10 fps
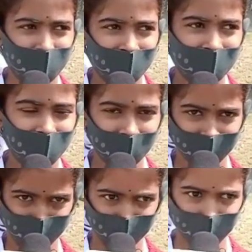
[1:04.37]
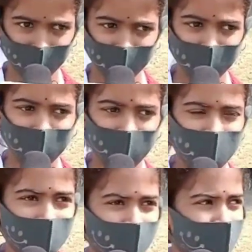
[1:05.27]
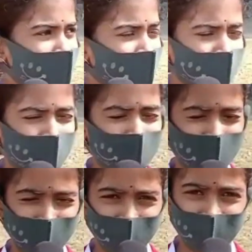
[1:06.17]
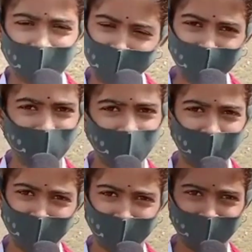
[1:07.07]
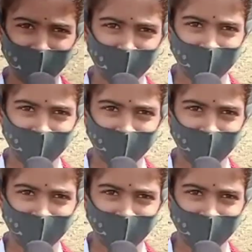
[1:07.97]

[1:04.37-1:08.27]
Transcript: মাঠের মাঠের মধ্যে হওয়ার থেকে ক্লাসের মধ্যে হওয়া ভালো